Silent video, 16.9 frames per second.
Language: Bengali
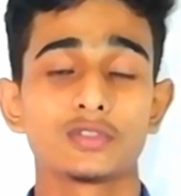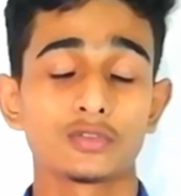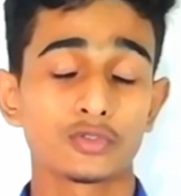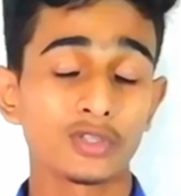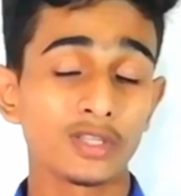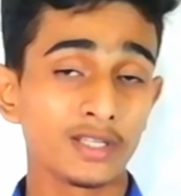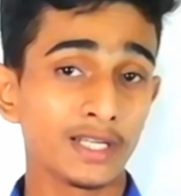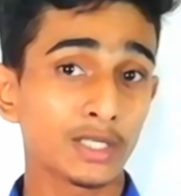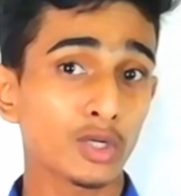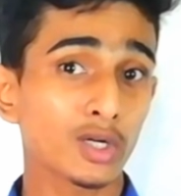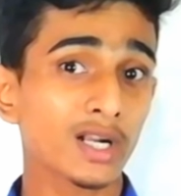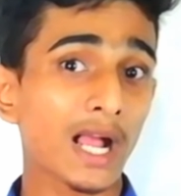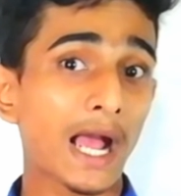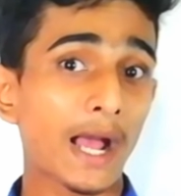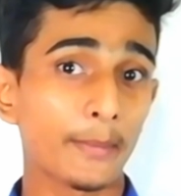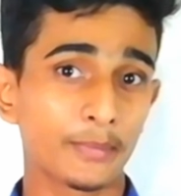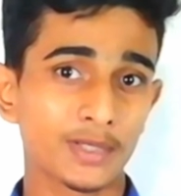যদি
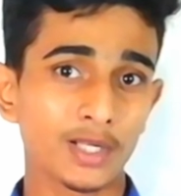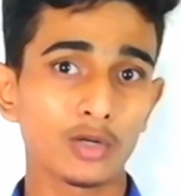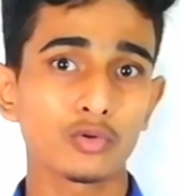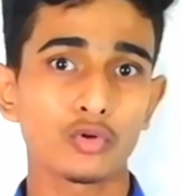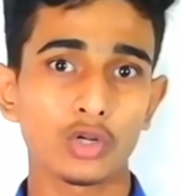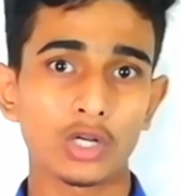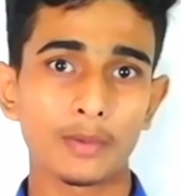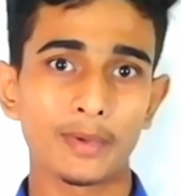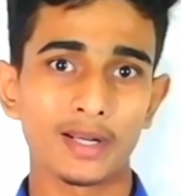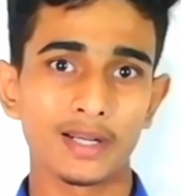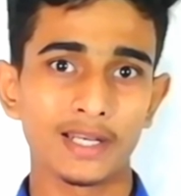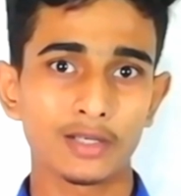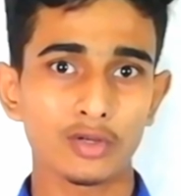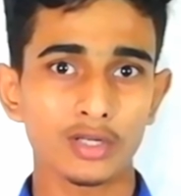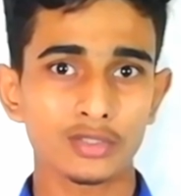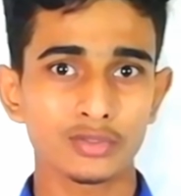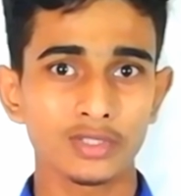নেটওয়ার্ক আপ ডাউন করে বা
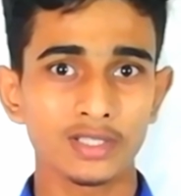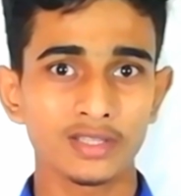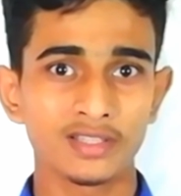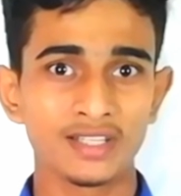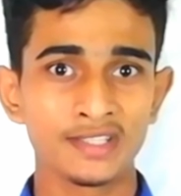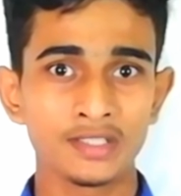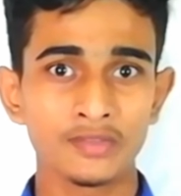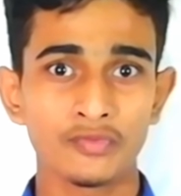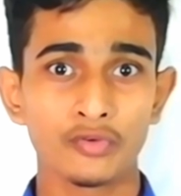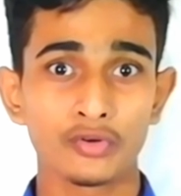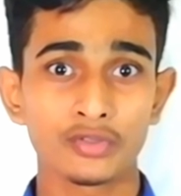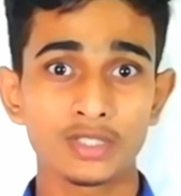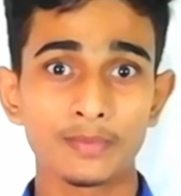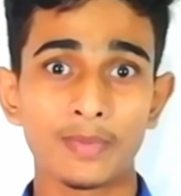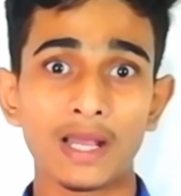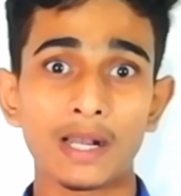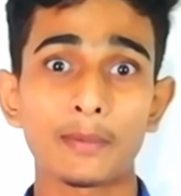নেটওয়ার্ক যদি থ্রি জি ফোর জি